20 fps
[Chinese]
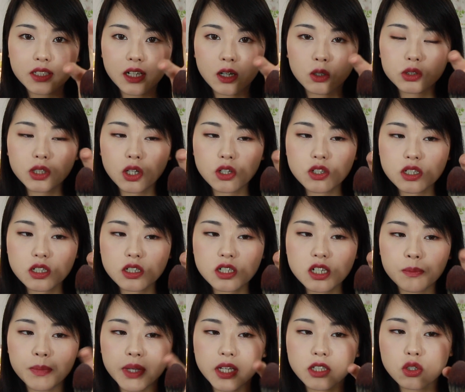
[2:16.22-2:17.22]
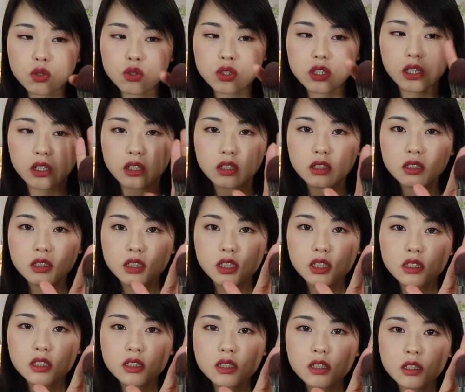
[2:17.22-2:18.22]
然后到这个上面，就整个
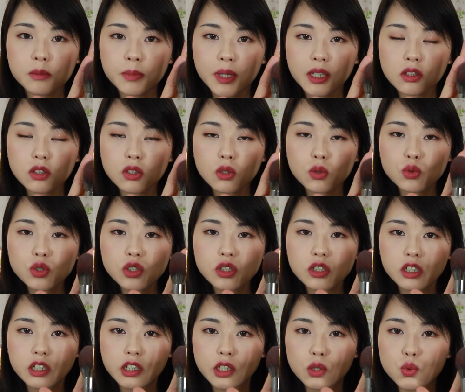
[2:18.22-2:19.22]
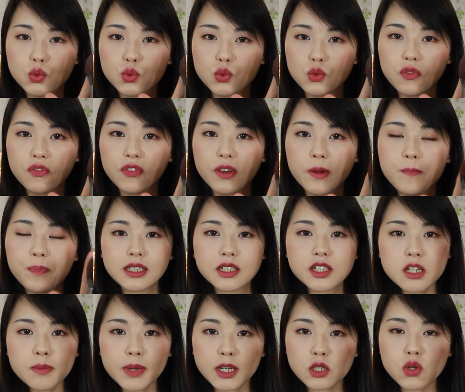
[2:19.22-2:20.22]
一个侧面都是可以取粉。那
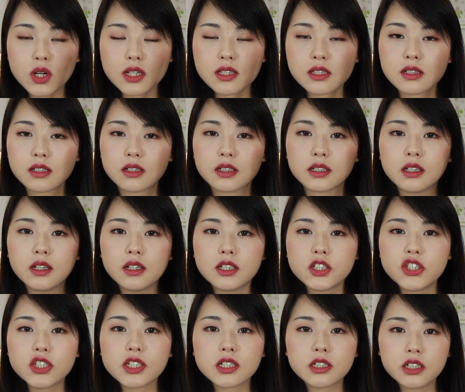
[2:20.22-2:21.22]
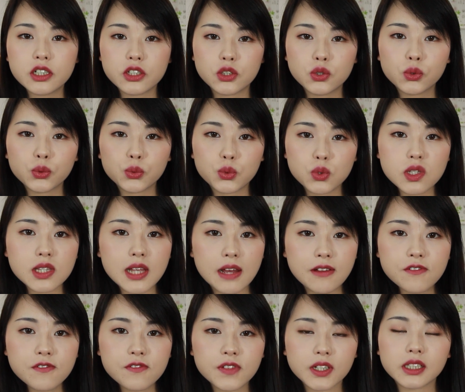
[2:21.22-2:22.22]
这把刷子呢，既可以用于
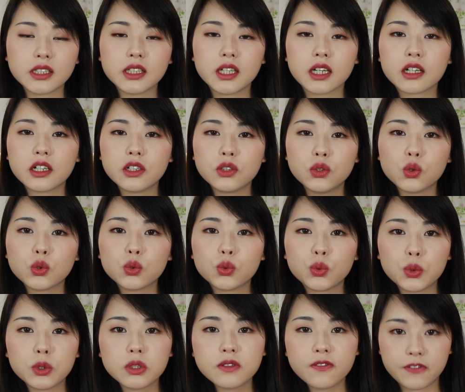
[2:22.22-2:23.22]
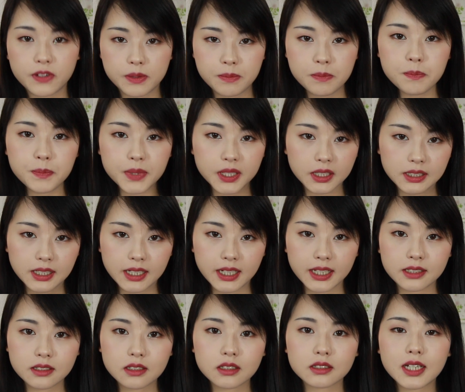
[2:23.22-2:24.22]
散粉，也可以用于粉饼
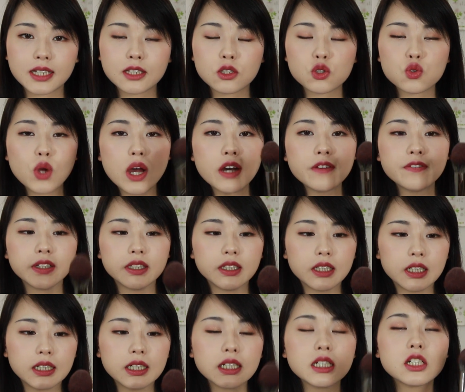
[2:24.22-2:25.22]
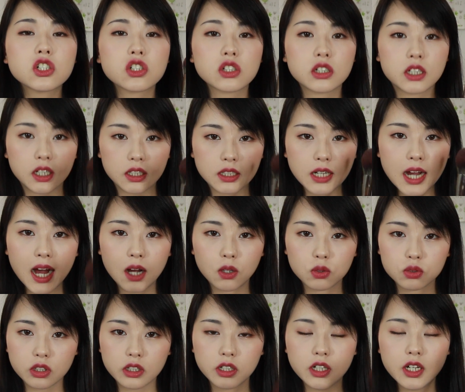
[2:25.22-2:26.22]
类的，它的抓粉能力是很
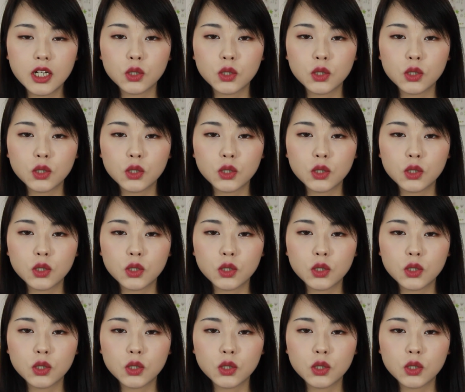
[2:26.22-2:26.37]
好的。